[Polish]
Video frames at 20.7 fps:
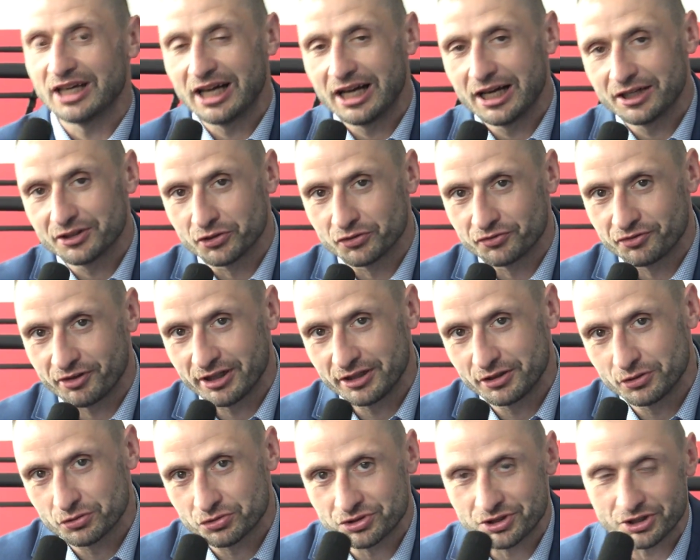Tak, no
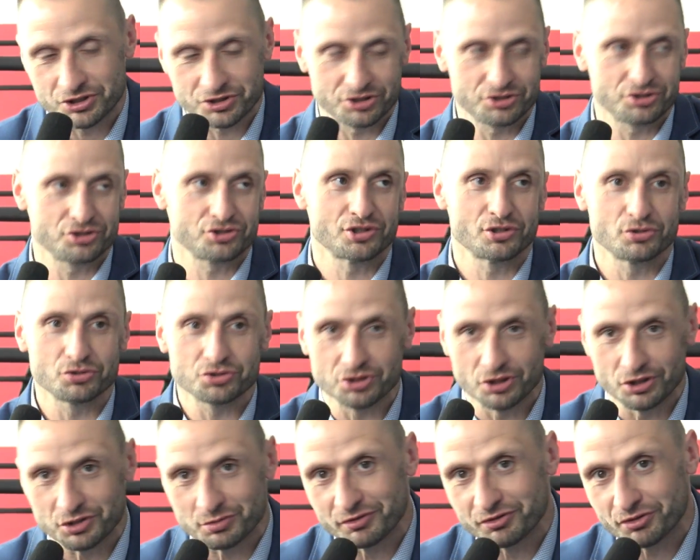fajnie, już cieszę się, że
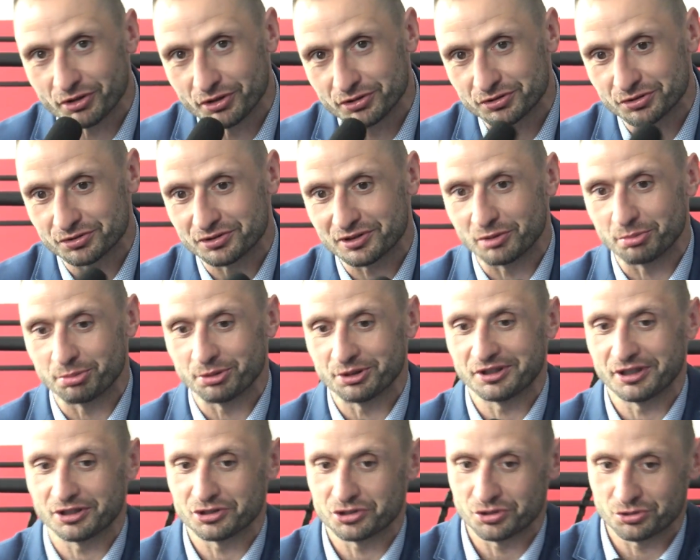ruszyliśmy w końcu z
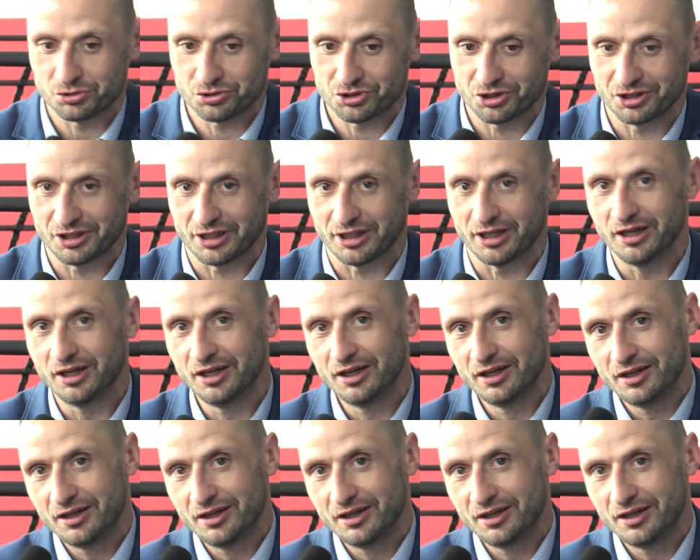kopyta, że już się ta